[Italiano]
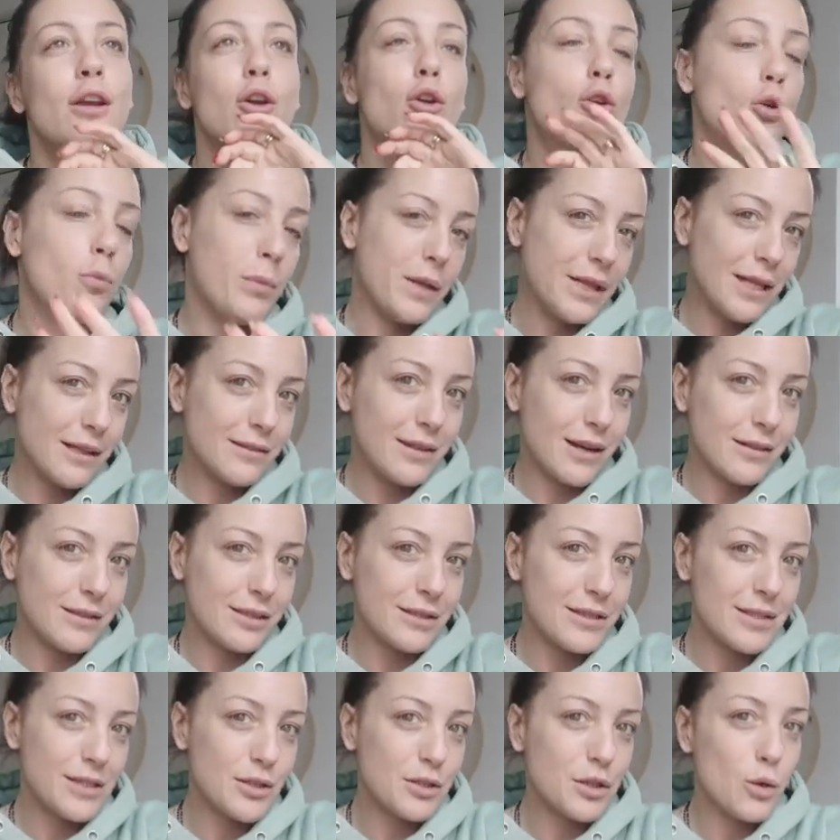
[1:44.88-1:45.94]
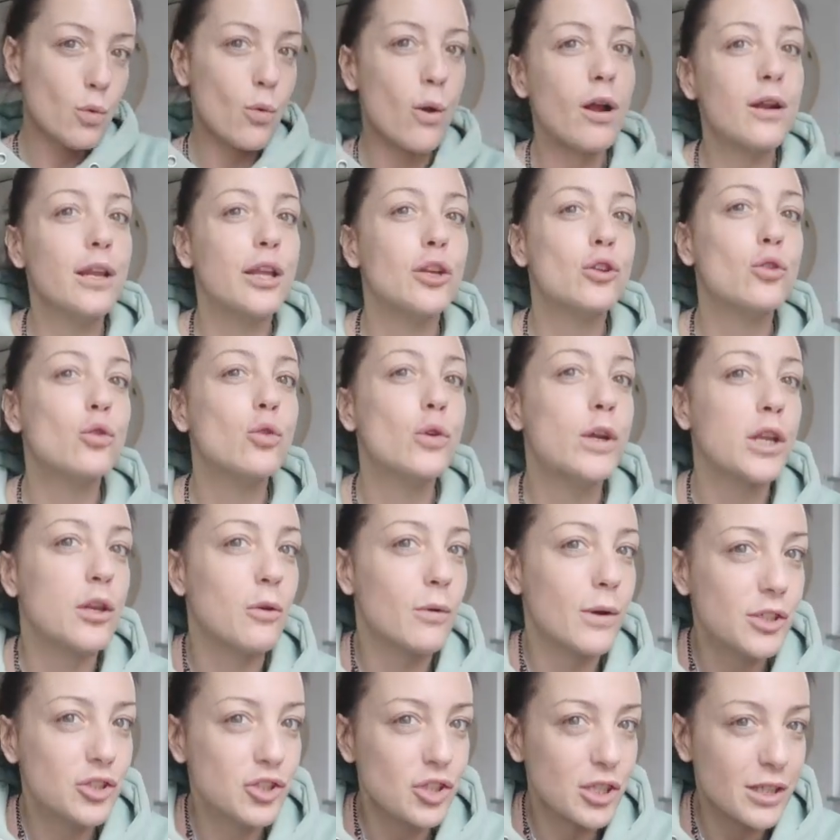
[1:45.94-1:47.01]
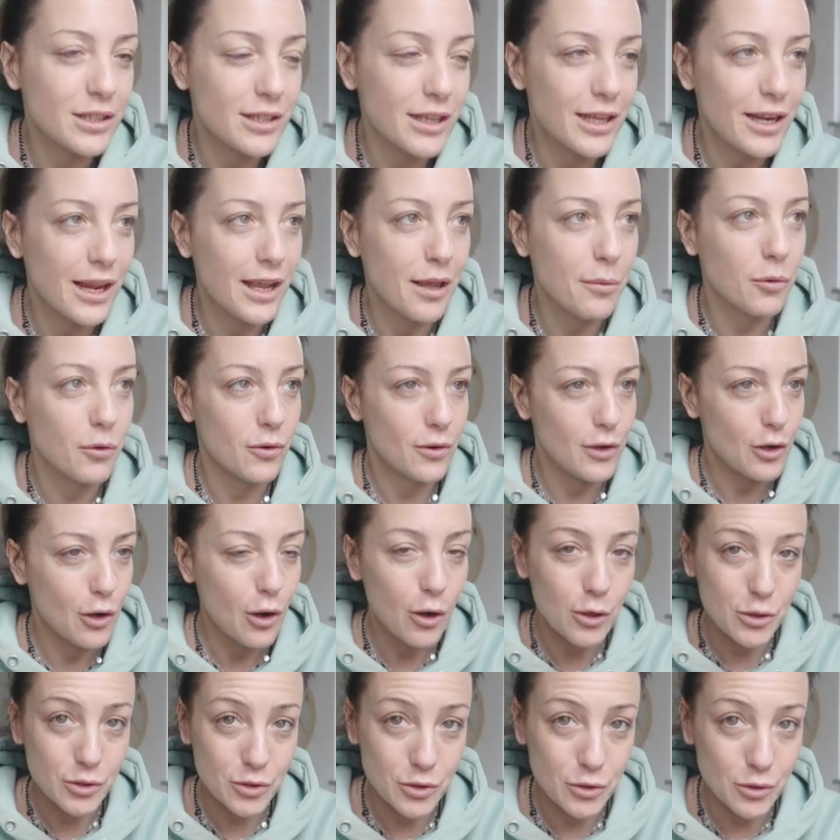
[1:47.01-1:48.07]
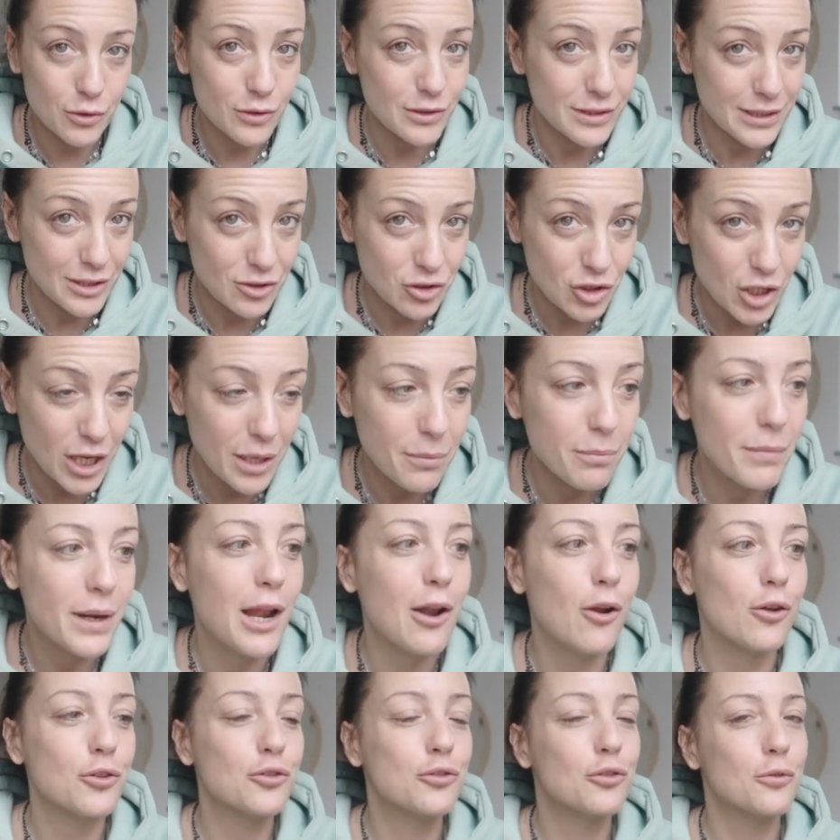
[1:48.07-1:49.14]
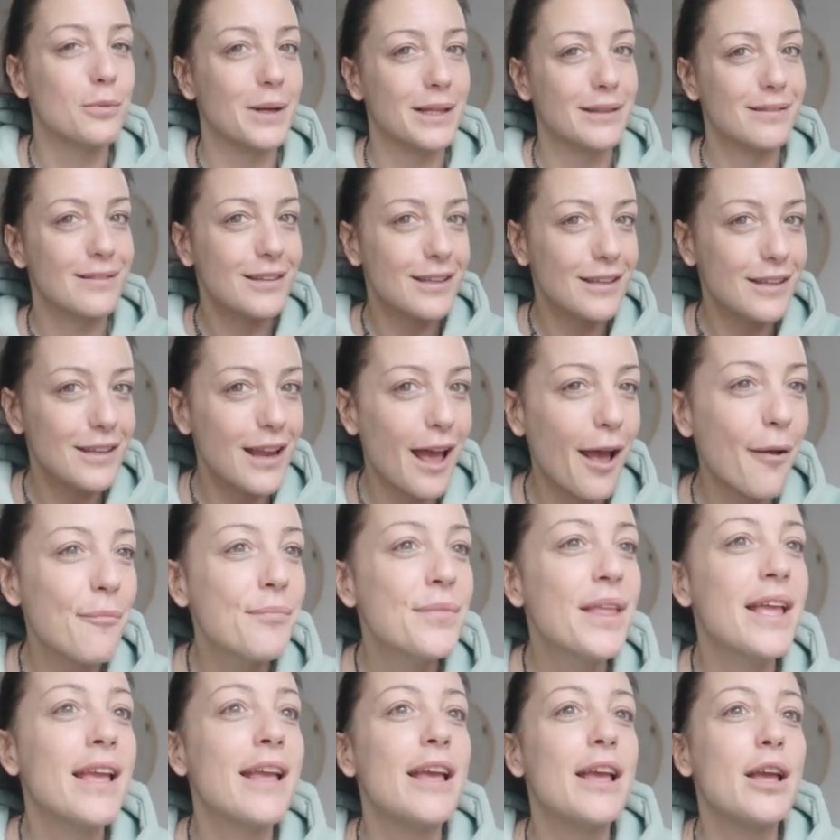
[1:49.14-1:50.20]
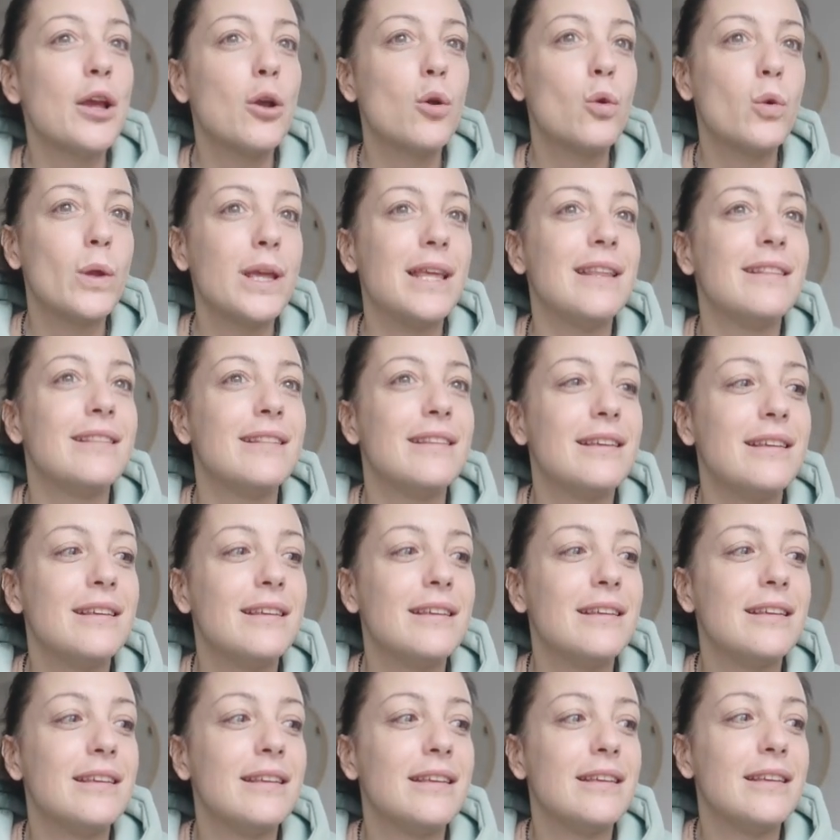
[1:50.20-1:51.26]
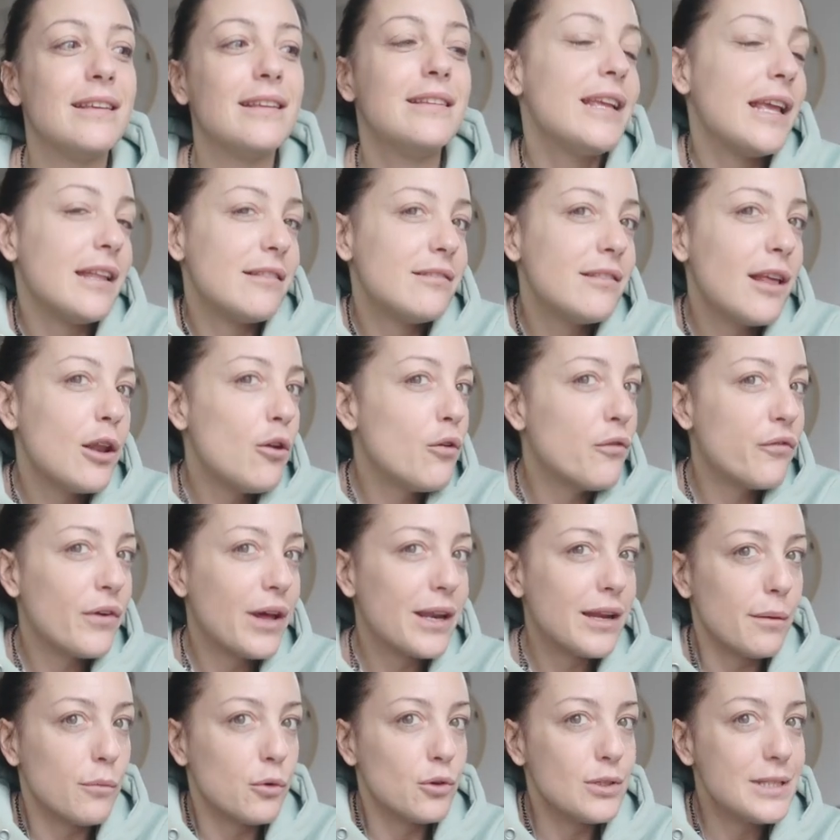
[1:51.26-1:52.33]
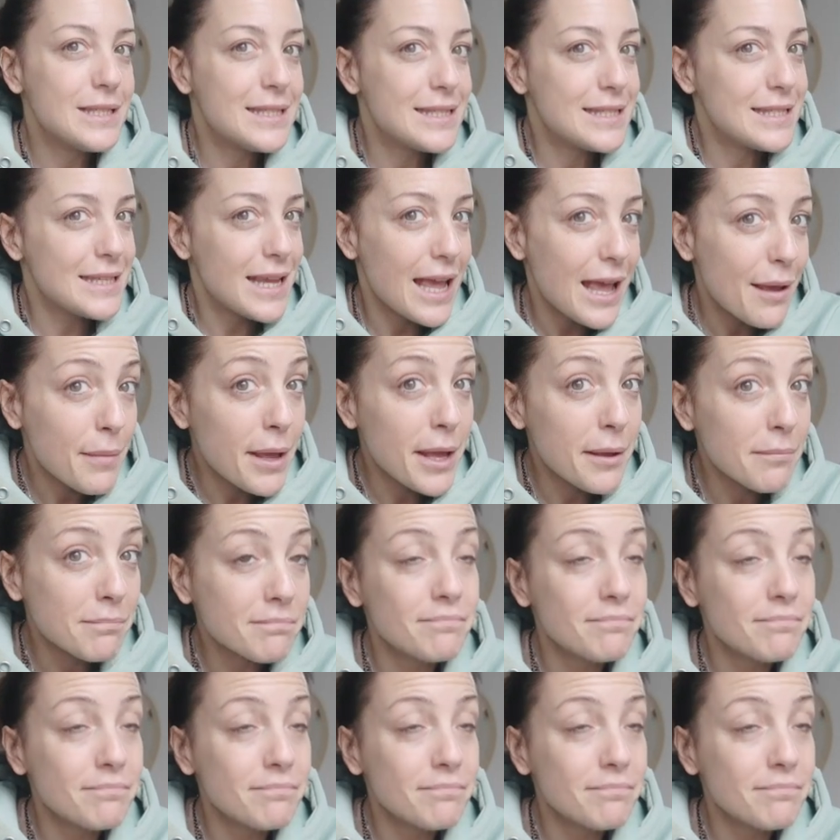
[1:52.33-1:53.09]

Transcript: come da tradizione vuole noi lo accenderemo l'8 dicembre l'8 mattina quindi niente lo faremo insieme